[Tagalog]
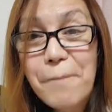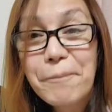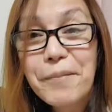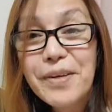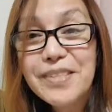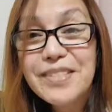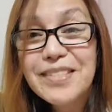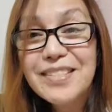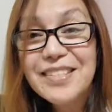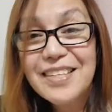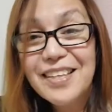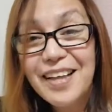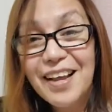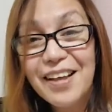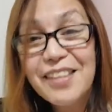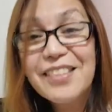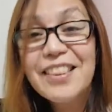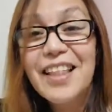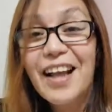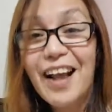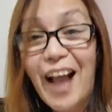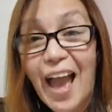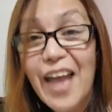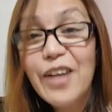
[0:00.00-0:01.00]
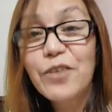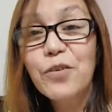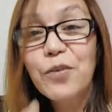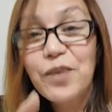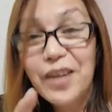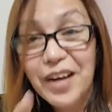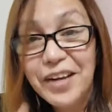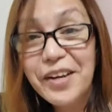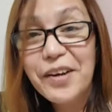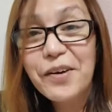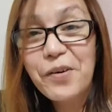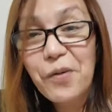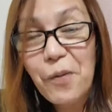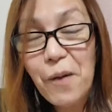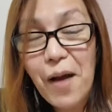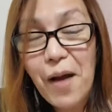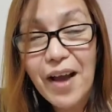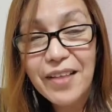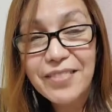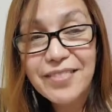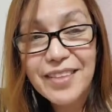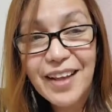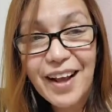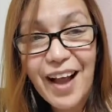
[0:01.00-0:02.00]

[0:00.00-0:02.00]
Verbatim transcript: Mas tagai kog ka kuan,